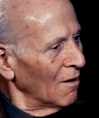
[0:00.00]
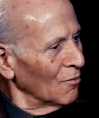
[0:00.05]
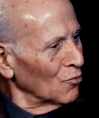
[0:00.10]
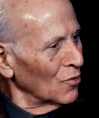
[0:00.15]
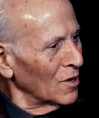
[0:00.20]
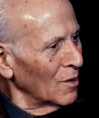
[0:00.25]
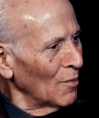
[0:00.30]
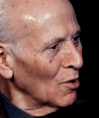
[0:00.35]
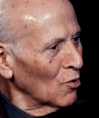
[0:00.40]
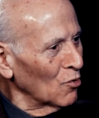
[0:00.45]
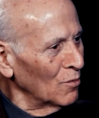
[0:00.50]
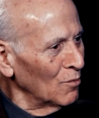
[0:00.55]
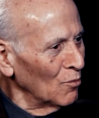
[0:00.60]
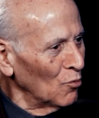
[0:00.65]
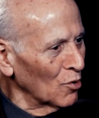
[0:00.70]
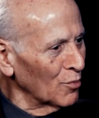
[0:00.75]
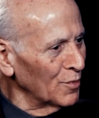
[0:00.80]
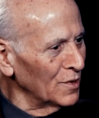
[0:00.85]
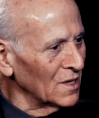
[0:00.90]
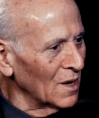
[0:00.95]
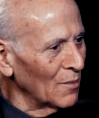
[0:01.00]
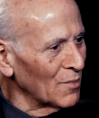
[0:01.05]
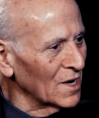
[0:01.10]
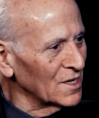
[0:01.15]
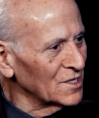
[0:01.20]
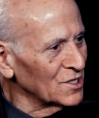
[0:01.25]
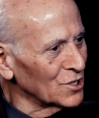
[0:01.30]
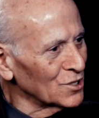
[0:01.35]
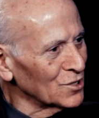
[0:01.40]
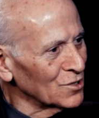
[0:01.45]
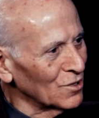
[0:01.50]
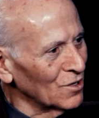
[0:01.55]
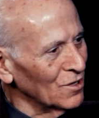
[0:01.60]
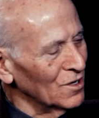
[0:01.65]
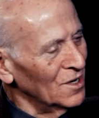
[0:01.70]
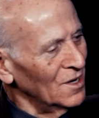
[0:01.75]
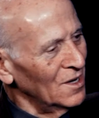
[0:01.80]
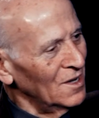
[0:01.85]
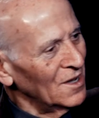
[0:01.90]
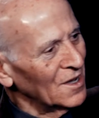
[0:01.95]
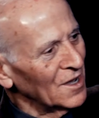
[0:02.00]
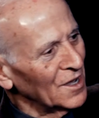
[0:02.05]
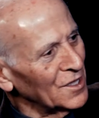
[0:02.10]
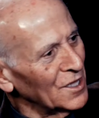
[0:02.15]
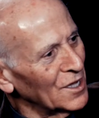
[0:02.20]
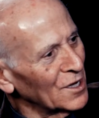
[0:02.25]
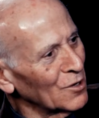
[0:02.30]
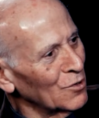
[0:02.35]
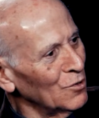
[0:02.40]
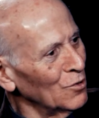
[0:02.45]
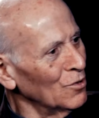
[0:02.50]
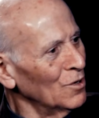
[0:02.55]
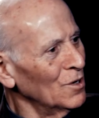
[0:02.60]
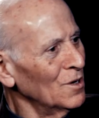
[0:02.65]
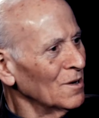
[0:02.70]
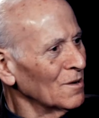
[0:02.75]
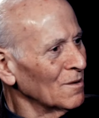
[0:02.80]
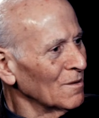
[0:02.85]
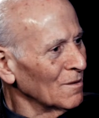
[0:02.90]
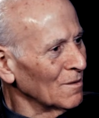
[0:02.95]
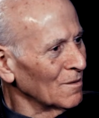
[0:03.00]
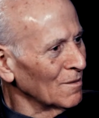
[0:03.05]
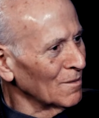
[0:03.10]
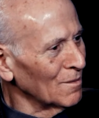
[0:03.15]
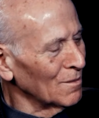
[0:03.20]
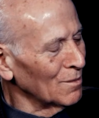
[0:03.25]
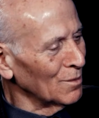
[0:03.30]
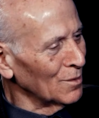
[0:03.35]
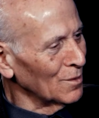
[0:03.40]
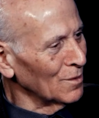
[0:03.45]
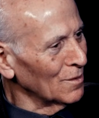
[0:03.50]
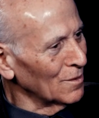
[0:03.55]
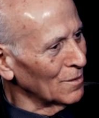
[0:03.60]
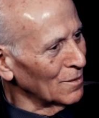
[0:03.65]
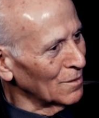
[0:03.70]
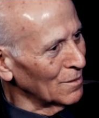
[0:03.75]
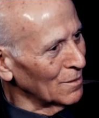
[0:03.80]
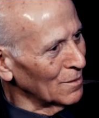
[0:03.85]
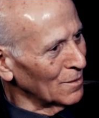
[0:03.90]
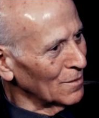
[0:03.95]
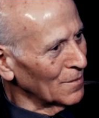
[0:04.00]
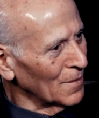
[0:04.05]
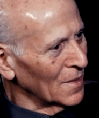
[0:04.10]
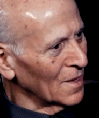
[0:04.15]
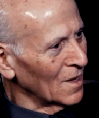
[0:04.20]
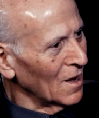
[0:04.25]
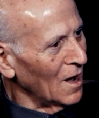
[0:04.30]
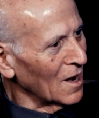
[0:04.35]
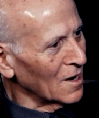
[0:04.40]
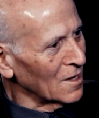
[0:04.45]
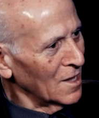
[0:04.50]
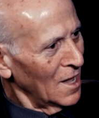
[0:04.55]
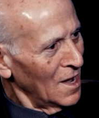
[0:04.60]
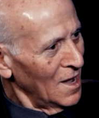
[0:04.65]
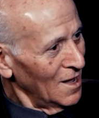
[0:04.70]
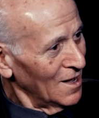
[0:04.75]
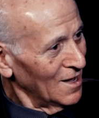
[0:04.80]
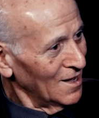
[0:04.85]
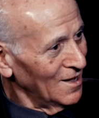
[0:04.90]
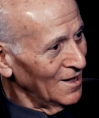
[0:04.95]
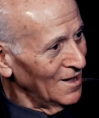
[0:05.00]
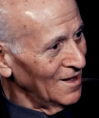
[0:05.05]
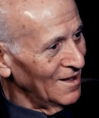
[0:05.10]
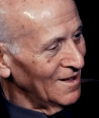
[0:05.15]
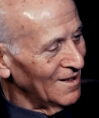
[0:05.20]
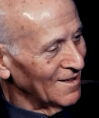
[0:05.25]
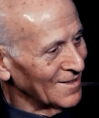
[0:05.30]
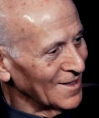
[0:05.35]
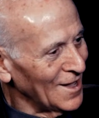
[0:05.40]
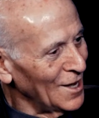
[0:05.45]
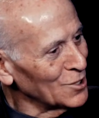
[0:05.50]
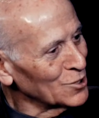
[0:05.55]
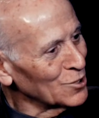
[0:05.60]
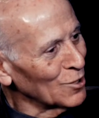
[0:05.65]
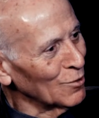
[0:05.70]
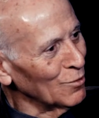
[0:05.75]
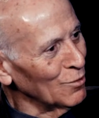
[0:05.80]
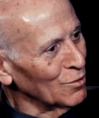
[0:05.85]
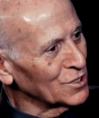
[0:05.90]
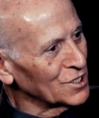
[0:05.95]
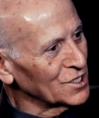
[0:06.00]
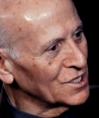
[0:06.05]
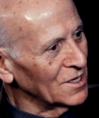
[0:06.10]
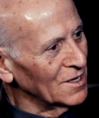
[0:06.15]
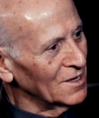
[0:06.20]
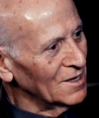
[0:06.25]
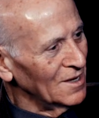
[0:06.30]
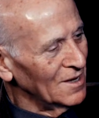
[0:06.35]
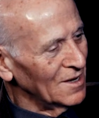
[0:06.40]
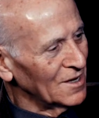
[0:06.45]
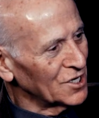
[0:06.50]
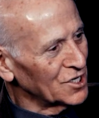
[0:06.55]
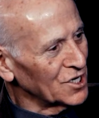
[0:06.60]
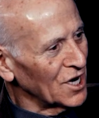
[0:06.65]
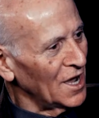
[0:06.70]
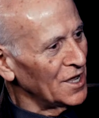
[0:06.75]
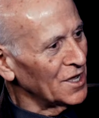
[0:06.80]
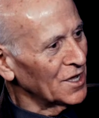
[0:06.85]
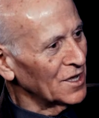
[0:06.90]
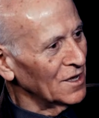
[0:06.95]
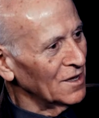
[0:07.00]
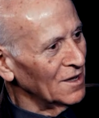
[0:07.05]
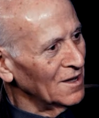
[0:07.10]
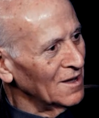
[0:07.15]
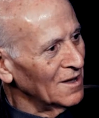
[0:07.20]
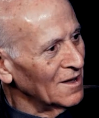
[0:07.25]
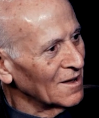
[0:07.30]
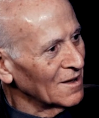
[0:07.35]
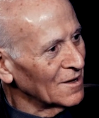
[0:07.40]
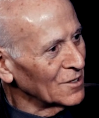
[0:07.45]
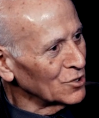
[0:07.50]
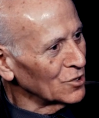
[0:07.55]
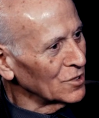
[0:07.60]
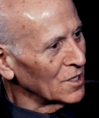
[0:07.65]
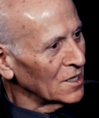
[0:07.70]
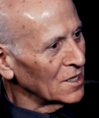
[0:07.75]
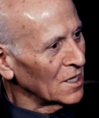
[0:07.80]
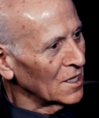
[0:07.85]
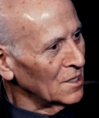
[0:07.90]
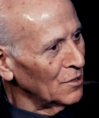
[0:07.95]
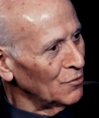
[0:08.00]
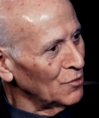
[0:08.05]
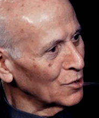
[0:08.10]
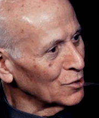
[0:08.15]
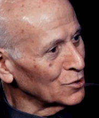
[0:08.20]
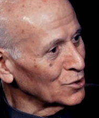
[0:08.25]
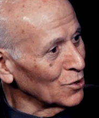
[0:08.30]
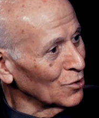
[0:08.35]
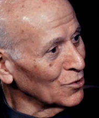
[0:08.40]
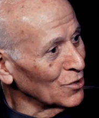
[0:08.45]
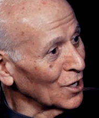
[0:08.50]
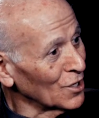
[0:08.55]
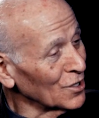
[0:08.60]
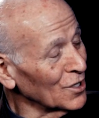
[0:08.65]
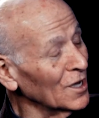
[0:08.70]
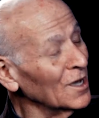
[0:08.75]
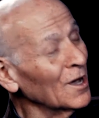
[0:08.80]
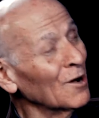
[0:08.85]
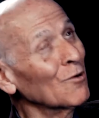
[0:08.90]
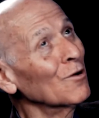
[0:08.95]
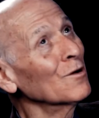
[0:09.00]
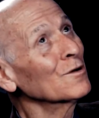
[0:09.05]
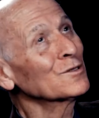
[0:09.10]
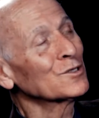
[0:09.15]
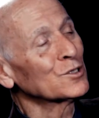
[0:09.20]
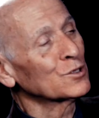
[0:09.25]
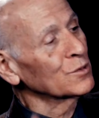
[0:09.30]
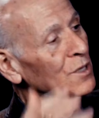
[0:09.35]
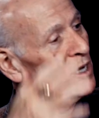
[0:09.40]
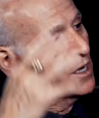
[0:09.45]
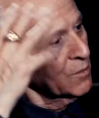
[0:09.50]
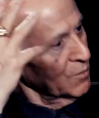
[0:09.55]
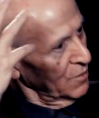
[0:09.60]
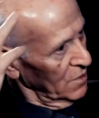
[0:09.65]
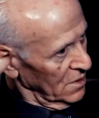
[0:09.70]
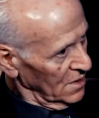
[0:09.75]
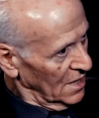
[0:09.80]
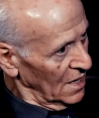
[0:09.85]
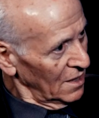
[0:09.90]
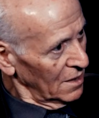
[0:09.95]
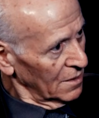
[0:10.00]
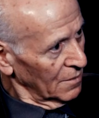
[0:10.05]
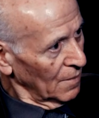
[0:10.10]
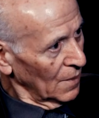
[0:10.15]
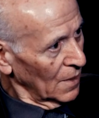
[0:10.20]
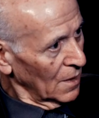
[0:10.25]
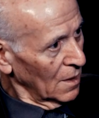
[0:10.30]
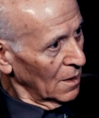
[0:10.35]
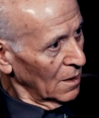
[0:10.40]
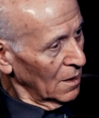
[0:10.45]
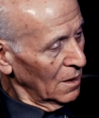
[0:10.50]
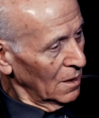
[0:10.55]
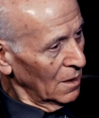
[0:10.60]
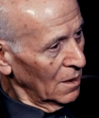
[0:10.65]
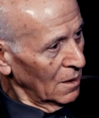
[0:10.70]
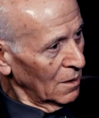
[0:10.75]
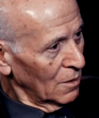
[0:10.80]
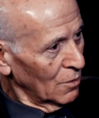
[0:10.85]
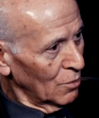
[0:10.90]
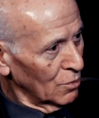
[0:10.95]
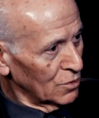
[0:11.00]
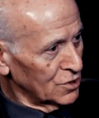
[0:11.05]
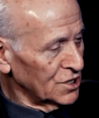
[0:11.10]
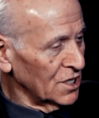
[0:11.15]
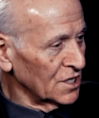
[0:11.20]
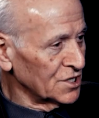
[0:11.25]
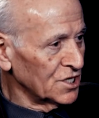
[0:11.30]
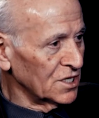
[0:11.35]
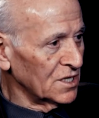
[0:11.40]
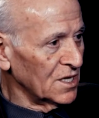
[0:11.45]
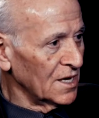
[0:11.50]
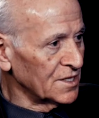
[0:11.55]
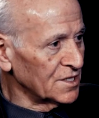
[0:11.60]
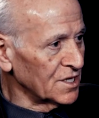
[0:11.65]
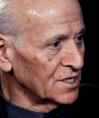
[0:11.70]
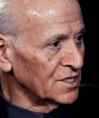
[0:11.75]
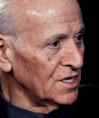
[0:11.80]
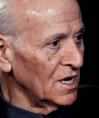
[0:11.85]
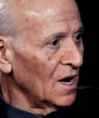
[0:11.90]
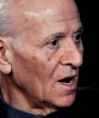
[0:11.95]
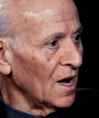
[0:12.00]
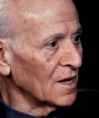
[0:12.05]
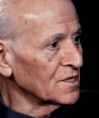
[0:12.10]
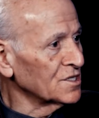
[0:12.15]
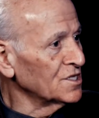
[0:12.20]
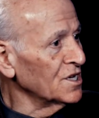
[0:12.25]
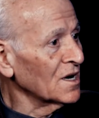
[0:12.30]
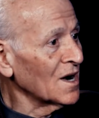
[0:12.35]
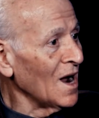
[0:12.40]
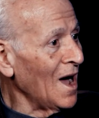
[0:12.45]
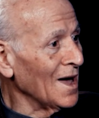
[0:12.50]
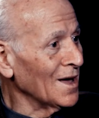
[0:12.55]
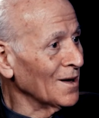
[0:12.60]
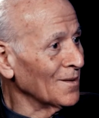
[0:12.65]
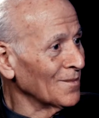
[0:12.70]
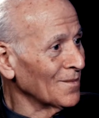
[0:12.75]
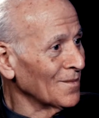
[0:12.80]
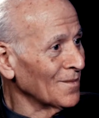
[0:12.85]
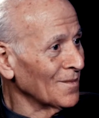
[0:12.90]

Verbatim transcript: Но я могу, мог бы набрать еще энергию э, орла, да еще лучше чайки – Джоната Ливингстон, тогда я вот сверху, да? Вот сейчас считайте, где ад, где рай.